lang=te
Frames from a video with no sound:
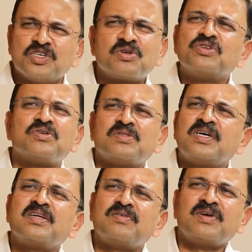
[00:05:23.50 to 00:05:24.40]
చేసుకోవచ్చు
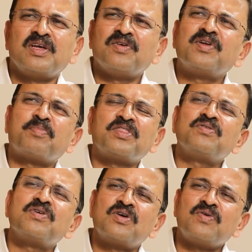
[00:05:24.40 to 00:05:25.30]
దట్ ఎవరు
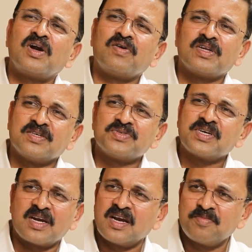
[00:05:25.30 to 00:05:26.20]
ప్రతి ఒక్కరు వాళ్ళ వాళ్ళ
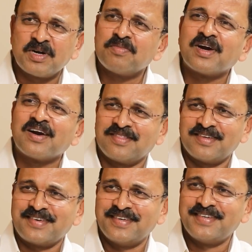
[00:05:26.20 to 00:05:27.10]
సంస్కారాన్ని బట్టి
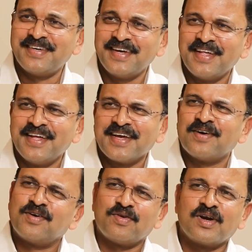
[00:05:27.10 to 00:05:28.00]
మాట్లాడతారు
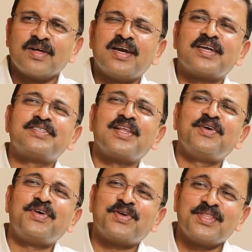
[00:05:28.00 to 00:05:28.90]
కాబట్టి వాళ్ళు లెటర్స్
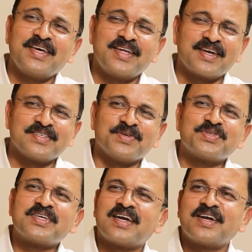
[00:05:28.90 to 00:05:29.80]
లీవ్ ఇట్ టు దేర్
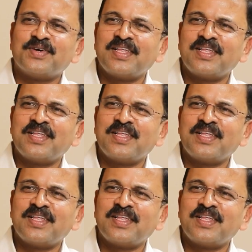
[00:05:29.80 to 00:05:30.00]
సంస్కారానికి